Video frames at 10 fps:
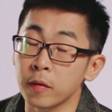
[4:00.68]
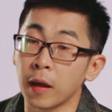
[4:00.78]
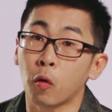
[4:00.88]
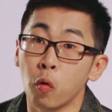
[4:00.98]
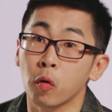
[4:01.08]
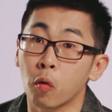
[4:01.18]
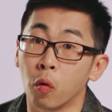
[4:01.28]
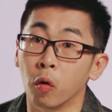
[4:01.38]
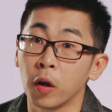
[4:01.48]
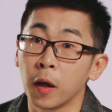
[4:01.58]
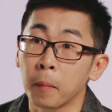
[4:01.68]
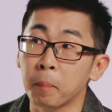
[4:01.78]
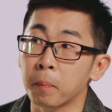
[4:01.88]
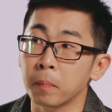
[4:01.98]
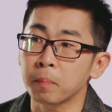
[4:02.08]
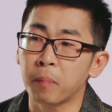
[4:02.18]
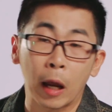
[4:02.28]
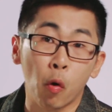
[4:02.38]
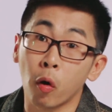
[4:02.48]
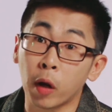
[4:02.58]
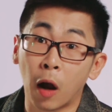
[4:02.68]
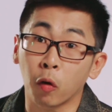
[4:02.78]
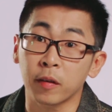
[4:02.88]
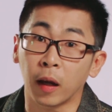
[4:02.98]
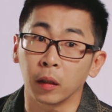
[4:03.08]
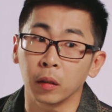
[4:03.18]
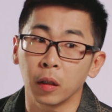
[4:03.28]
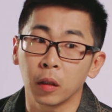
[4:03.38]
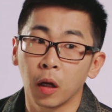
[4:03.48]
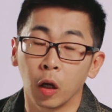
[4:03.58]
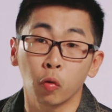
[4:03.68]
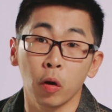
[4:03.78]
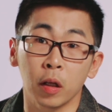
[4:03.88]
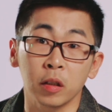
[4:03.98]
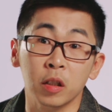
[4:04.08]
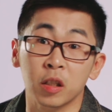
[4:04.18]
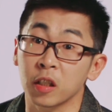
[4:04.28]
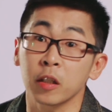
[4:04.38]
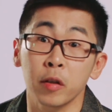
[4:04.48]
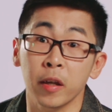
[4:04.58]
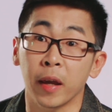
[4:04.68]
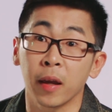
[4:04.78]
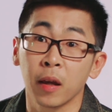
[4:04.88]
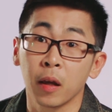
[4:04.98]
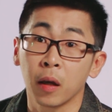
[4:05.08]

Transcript: 更加困苦，百货高涨，很多人失业。